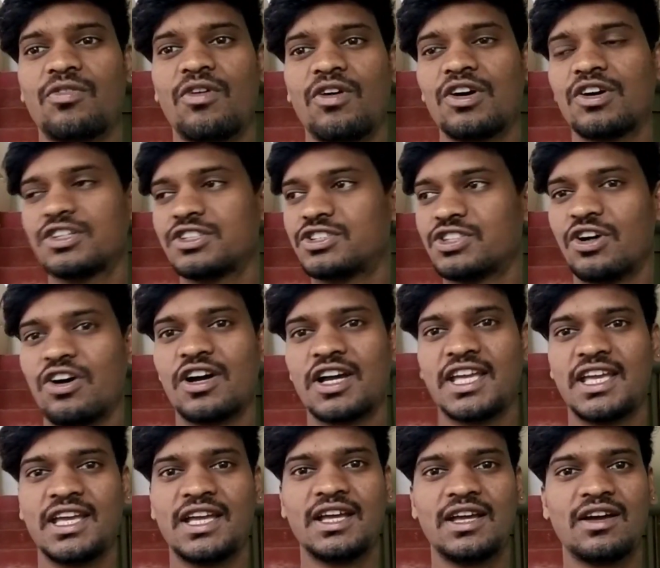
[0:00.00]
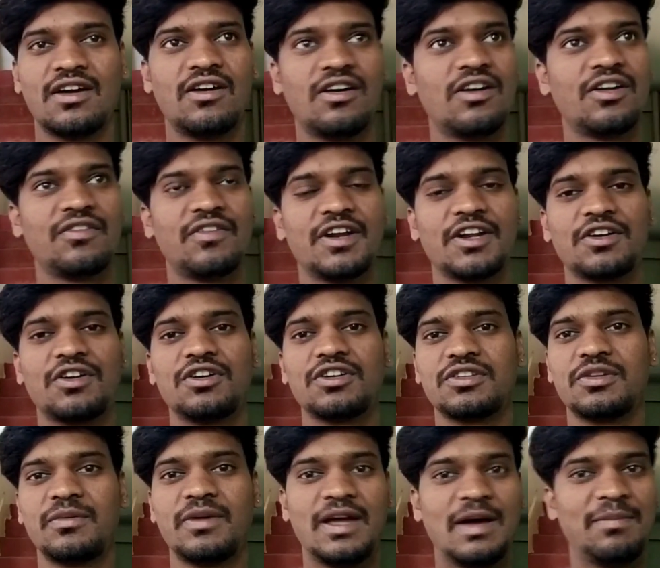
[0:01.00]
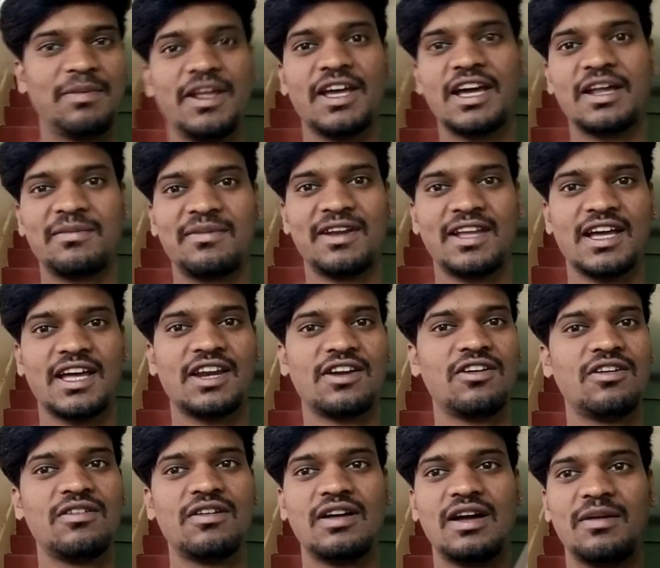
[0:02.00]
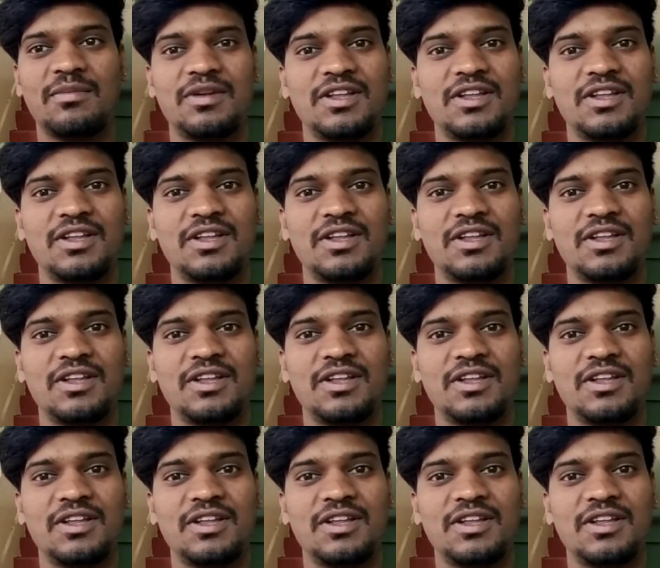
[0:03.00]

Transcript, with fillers: वो जॉगिंग और वर्कआउट तो मैं अपने घर पे नहीं कर रहा हूँ